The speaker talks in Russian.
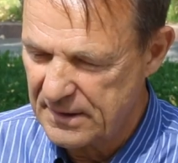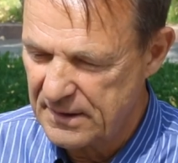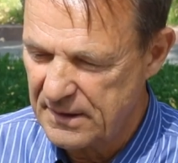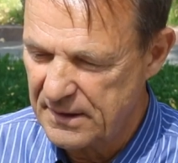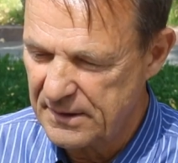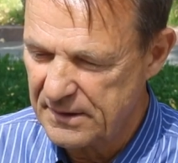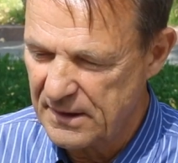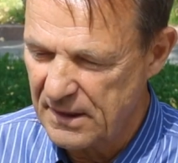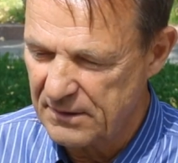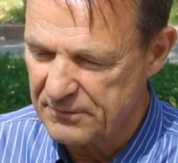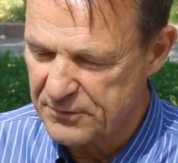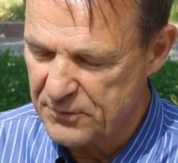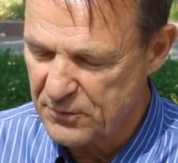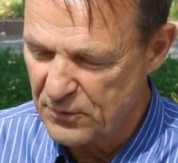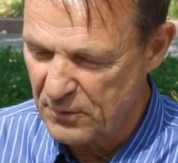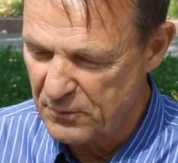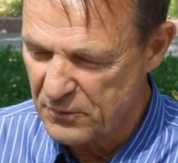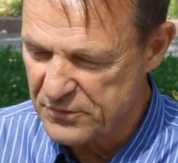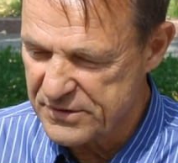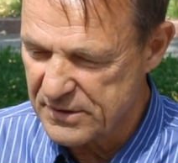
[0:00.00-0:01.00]
И на
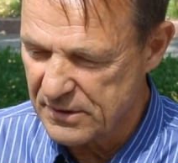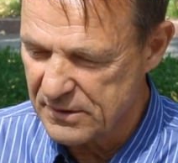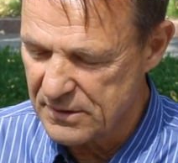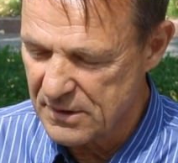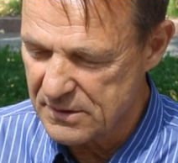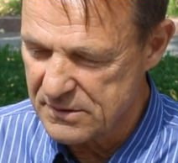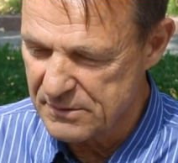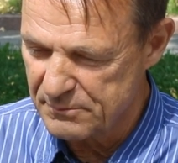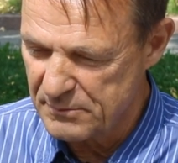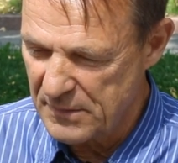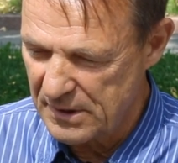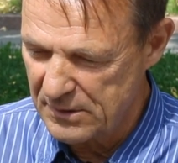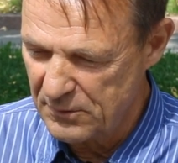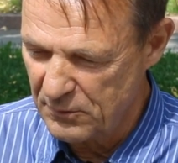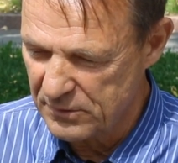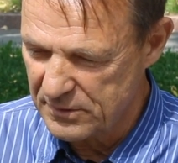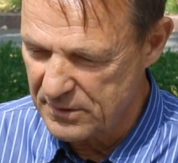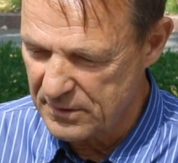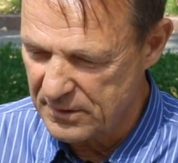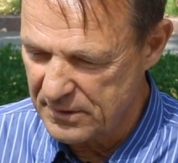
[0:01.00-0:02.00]
автобусах, на
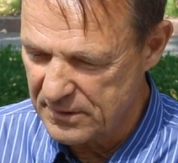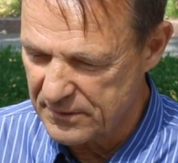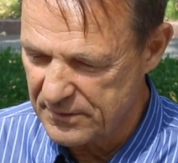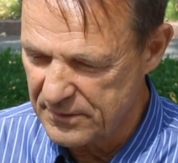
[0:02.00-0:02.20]
самолетах.